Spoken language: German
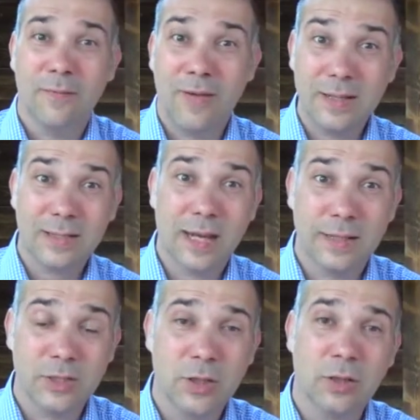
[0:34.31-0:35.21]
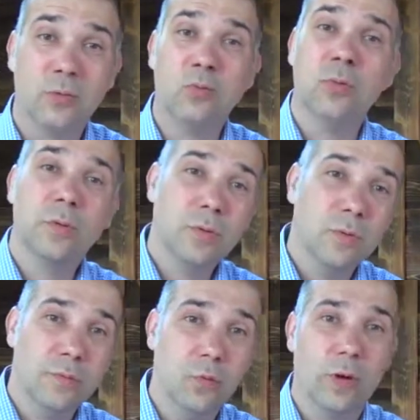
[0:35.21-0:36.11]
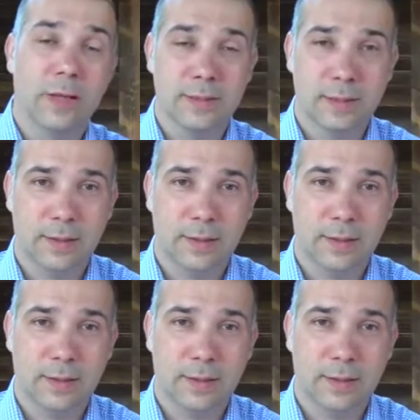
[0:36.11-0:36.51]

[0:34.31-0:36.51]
Was kann ich da tun und wo kann es